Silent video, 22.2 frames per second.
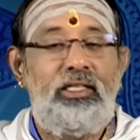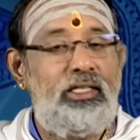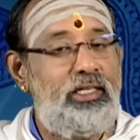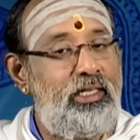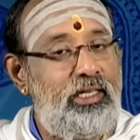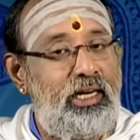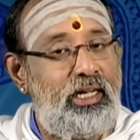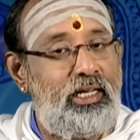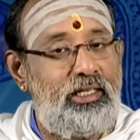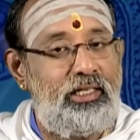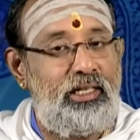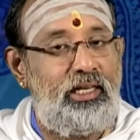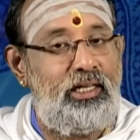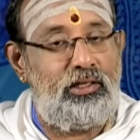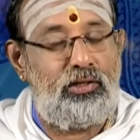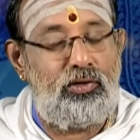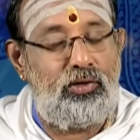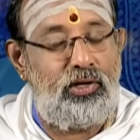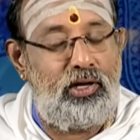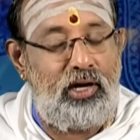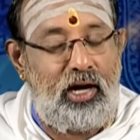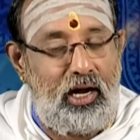இன்றைய
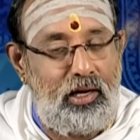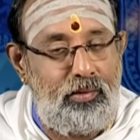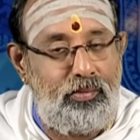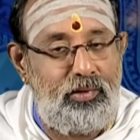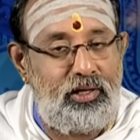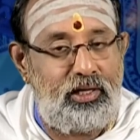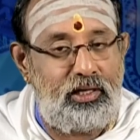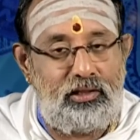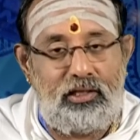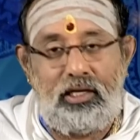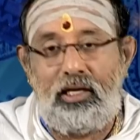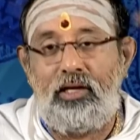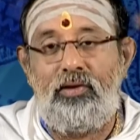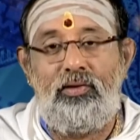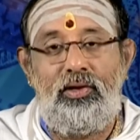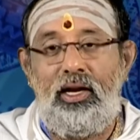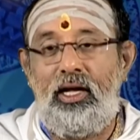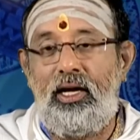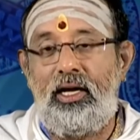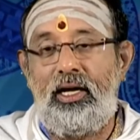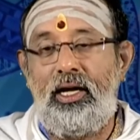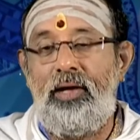தினத்தினுடைய ஆன்மீக
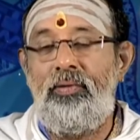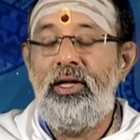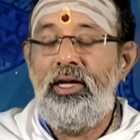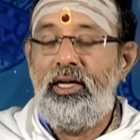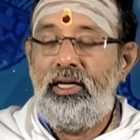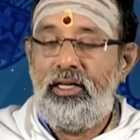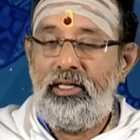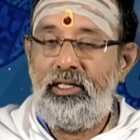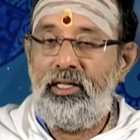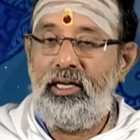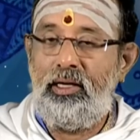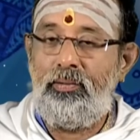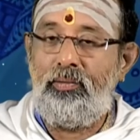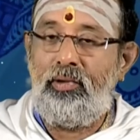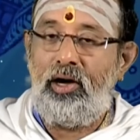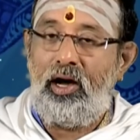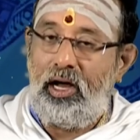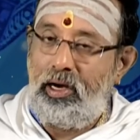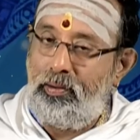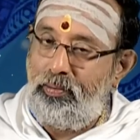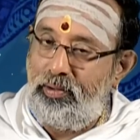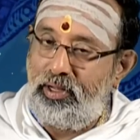தகவலாக இதை
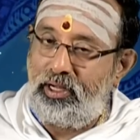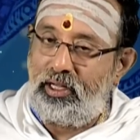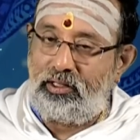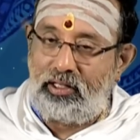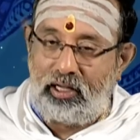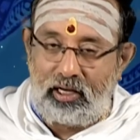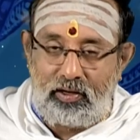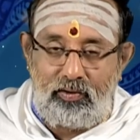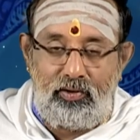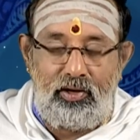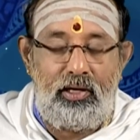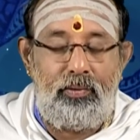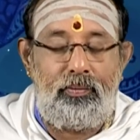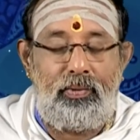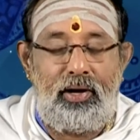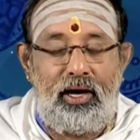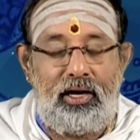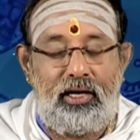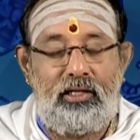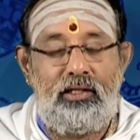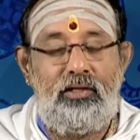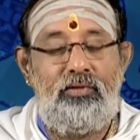நம்ம ஆன்மீக தகவல்னு
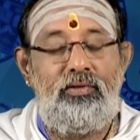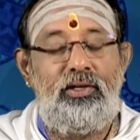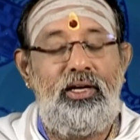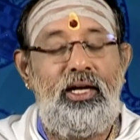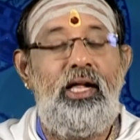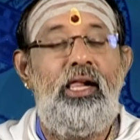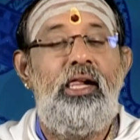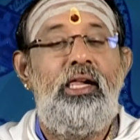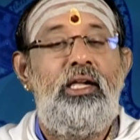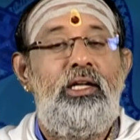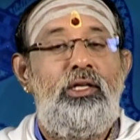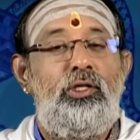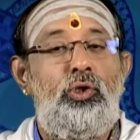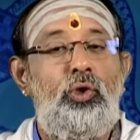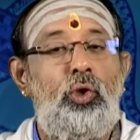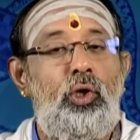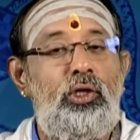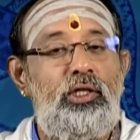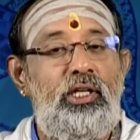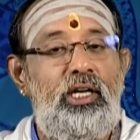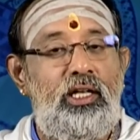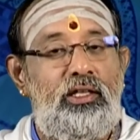பார்க்கறத விட
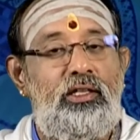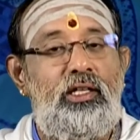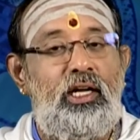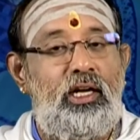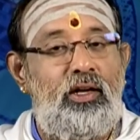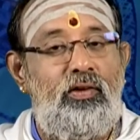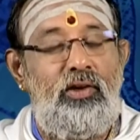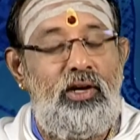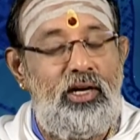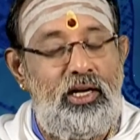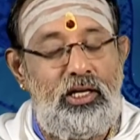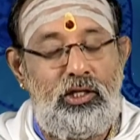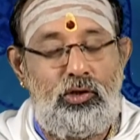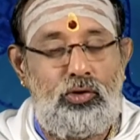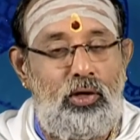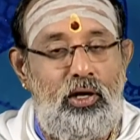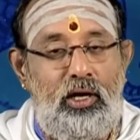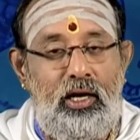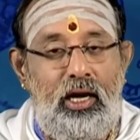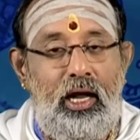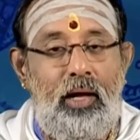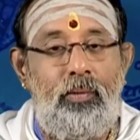ஜோதிட தகவல்னே
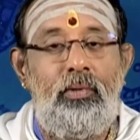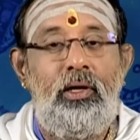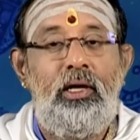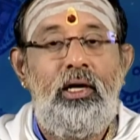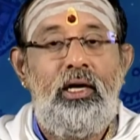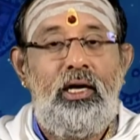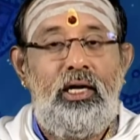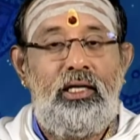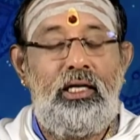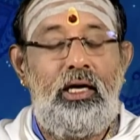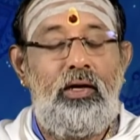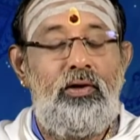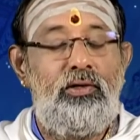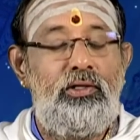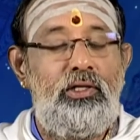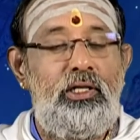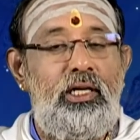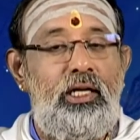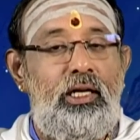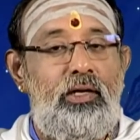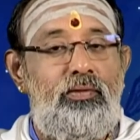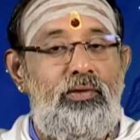சொல்லலாம்
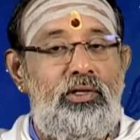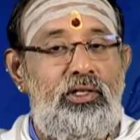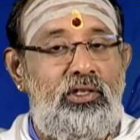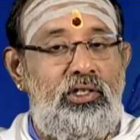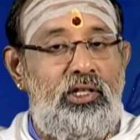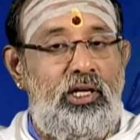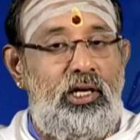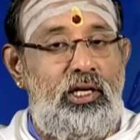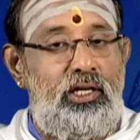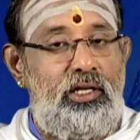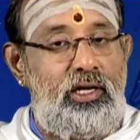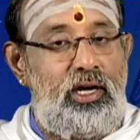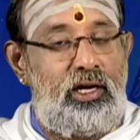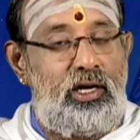அதாவது இருபத்தி ஏழு